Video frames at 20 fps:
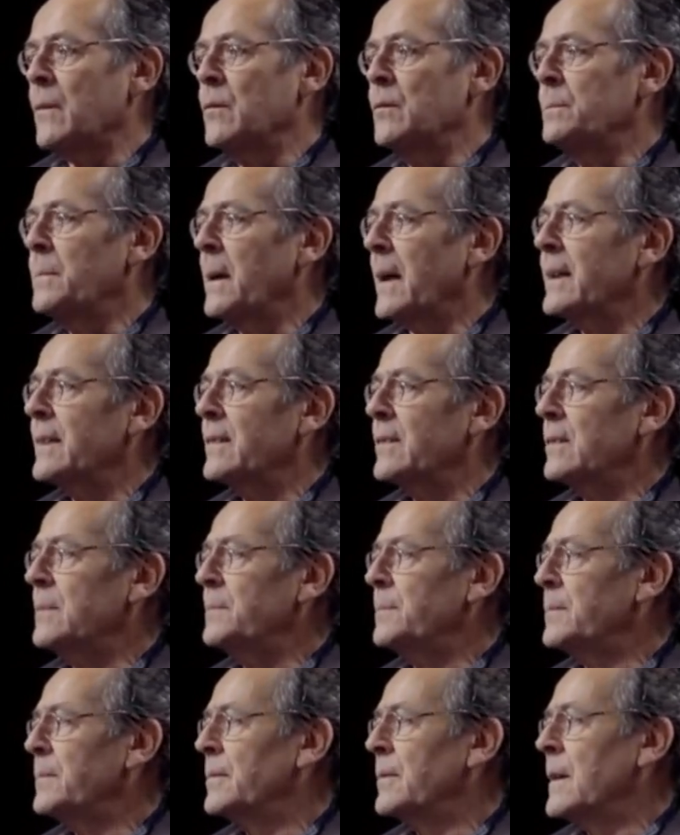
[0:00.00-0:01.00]
Ou par
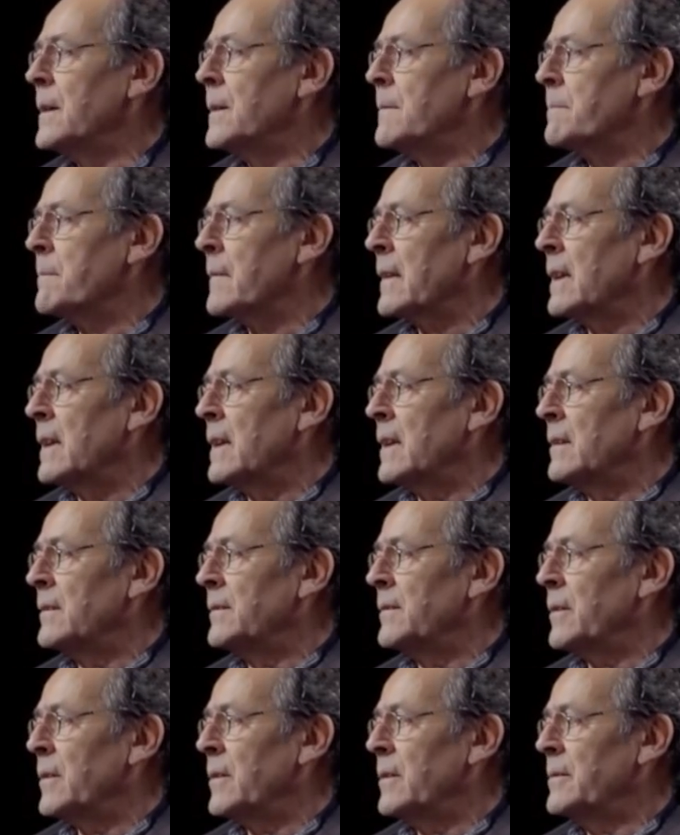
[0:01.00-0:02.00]
exemple,
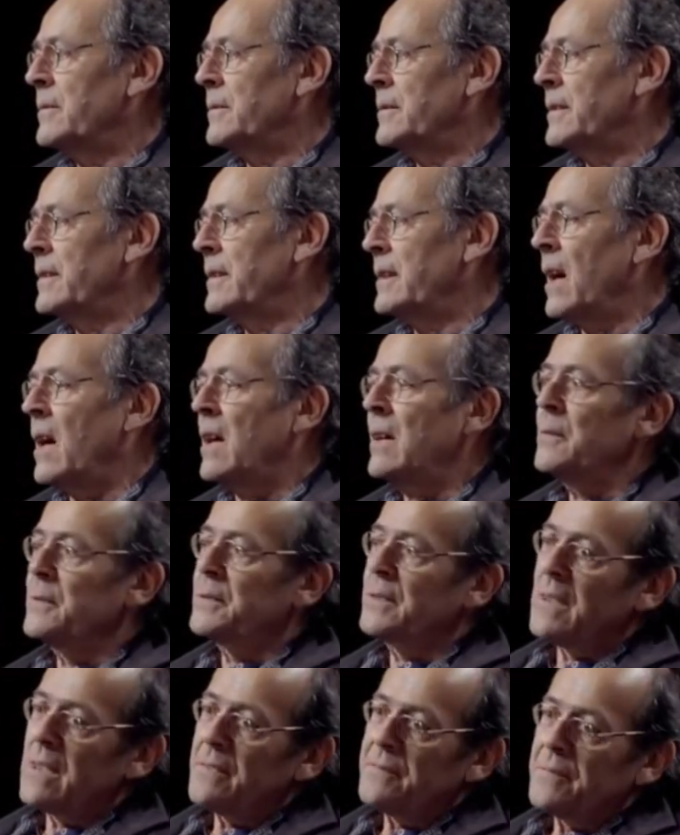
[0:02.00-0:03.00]
Freud dit Ah, le
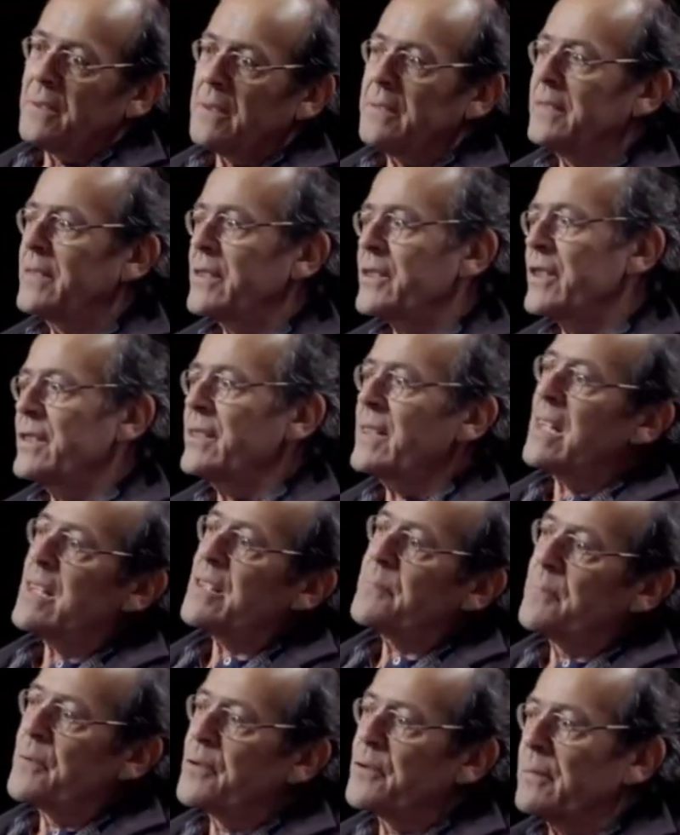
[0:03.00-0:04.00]
téléphone, c'est
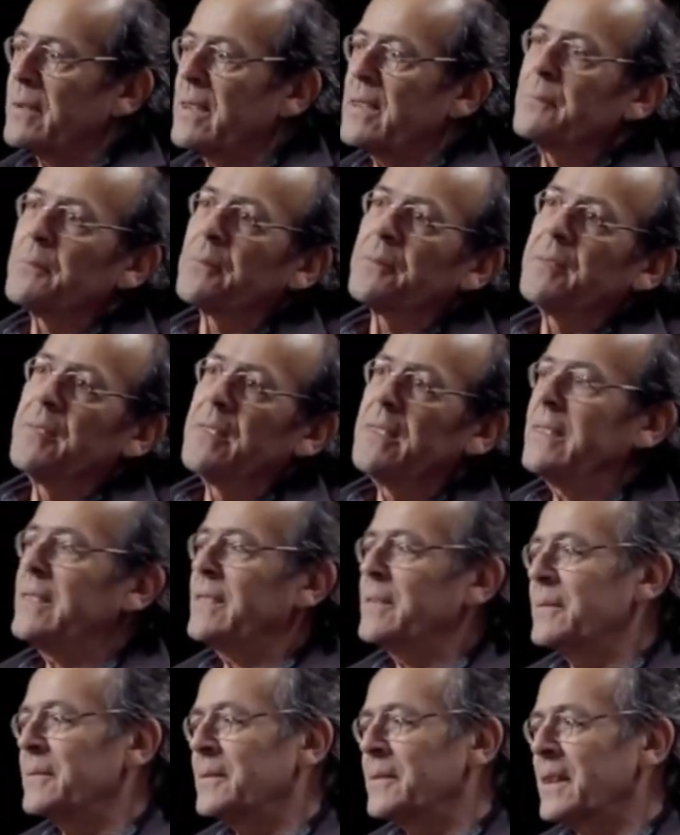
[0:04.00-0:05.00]
génial, je peux joindre mon
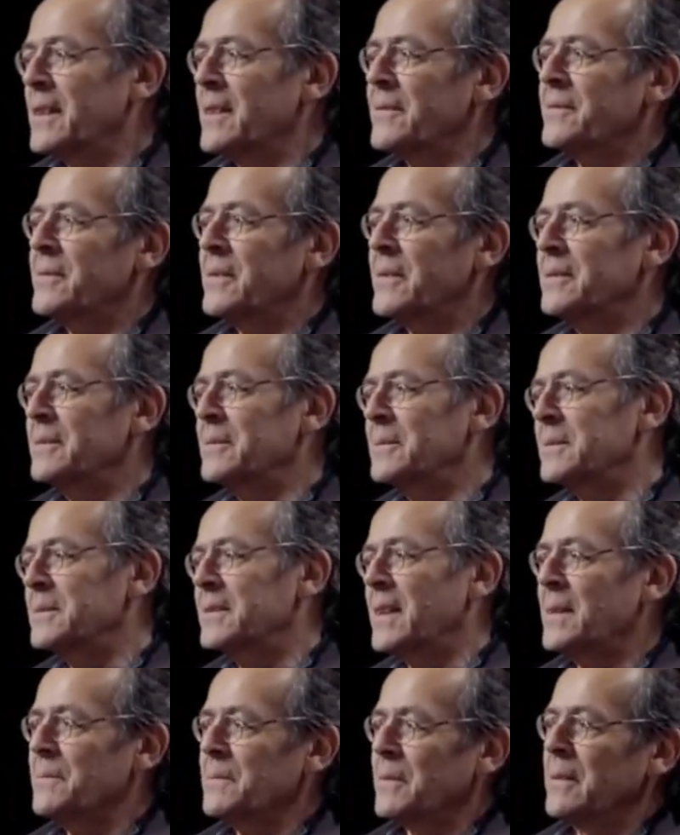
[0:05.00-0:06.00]
fils, le téléphone, tout
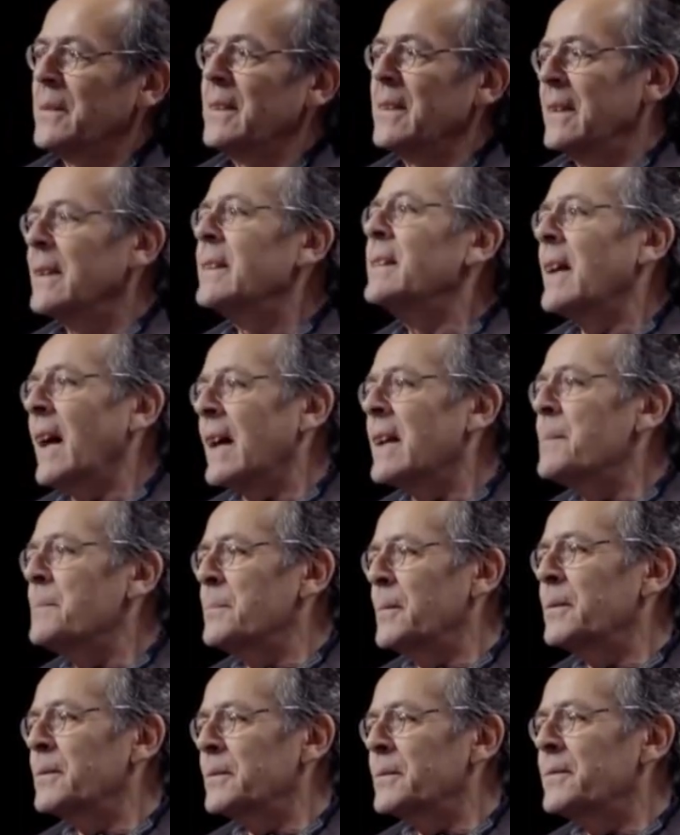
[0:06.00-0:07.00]
ça. Bon, à
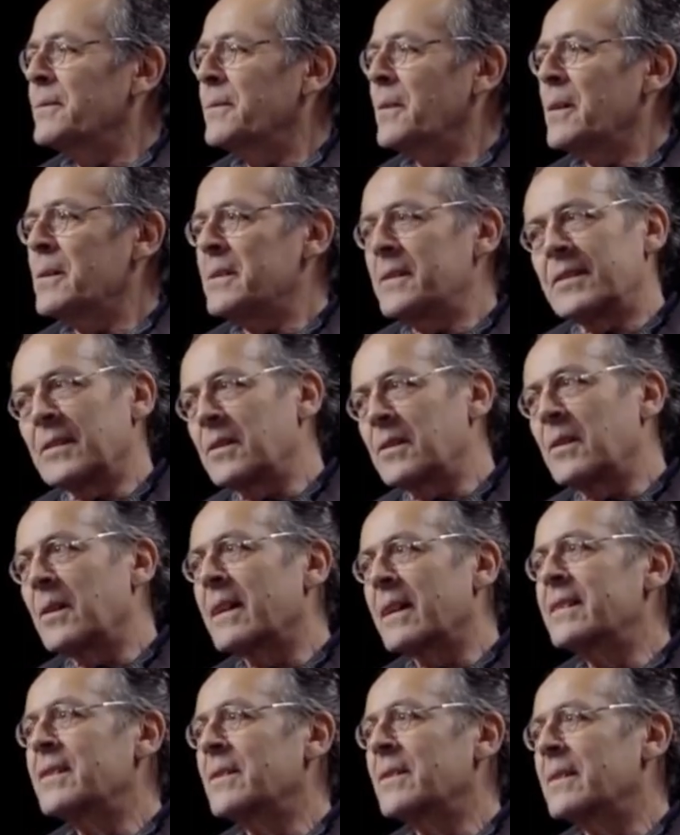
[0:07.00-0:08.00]
l'époque de Freud, c'est
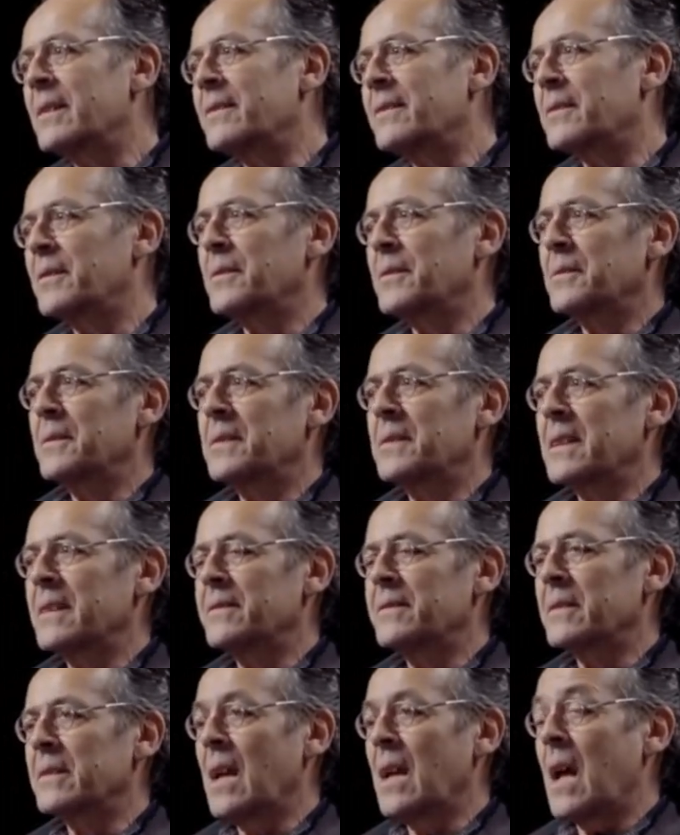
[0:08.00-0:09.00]
encore récent l'invention du
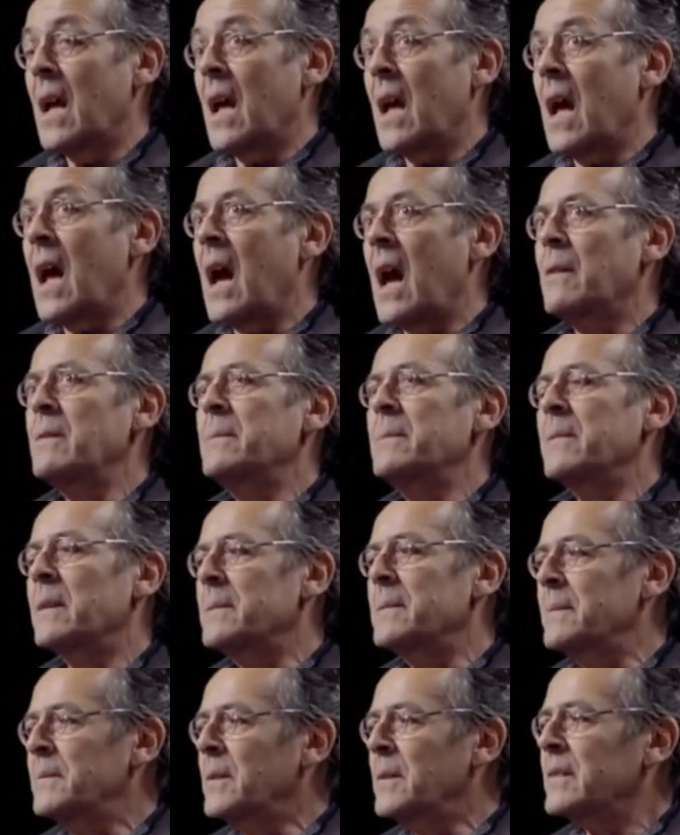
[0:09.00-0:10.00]
téléphone. Ah oui, mais
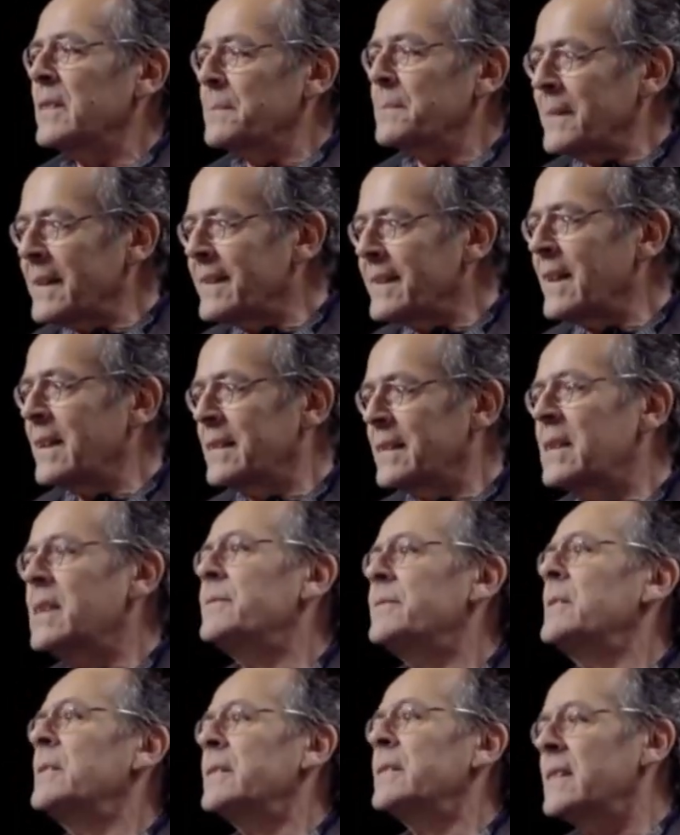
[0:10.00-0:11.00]
en même temps, c'est parce qu'il y a le
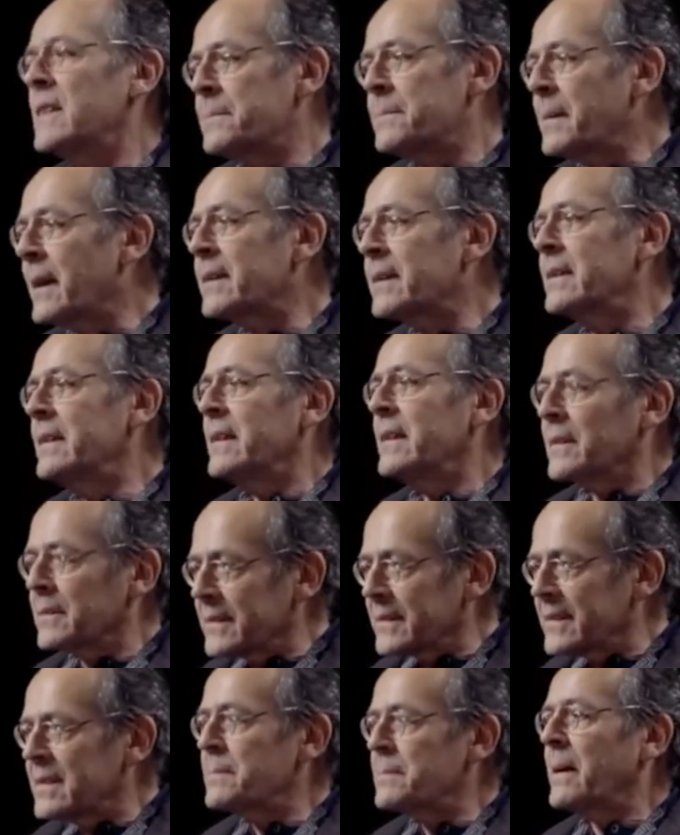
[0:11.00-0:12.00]
téléphone qu'il est parti et
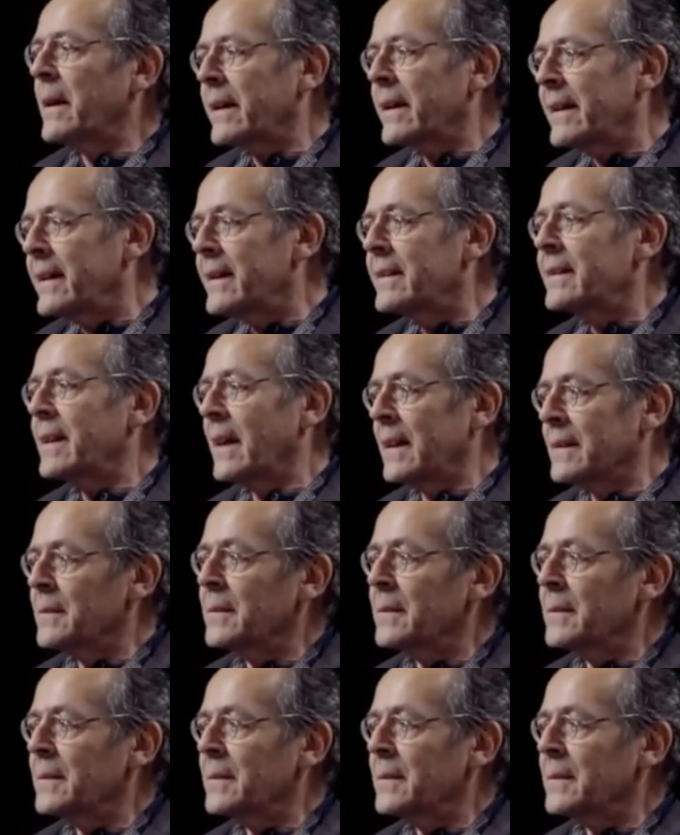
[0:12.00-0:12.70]
qu'on est séparé, etc.